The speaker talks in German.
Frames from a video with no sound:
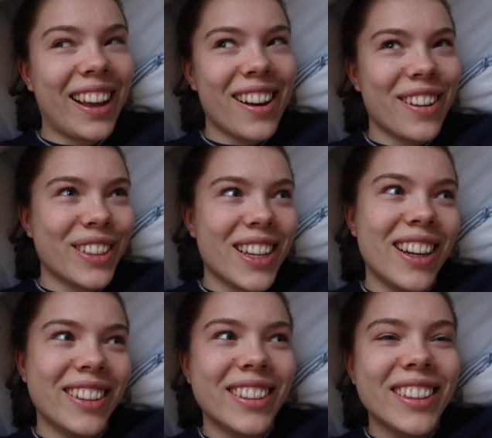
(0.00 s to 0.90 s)
Kann auch
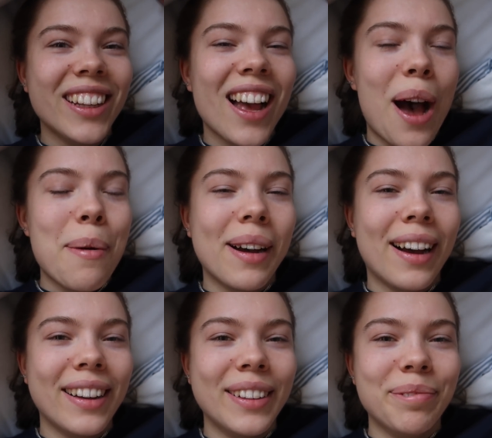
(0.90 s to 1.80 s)
sein.
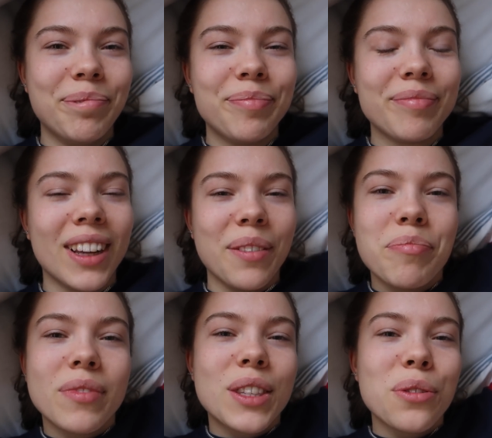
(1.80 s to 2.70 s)
Aber ähm, ja,
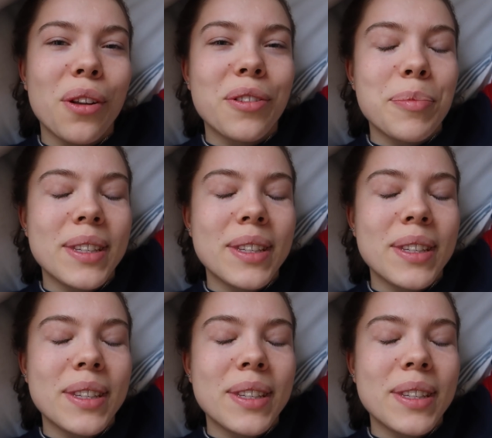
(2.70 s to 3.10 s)
so läuft es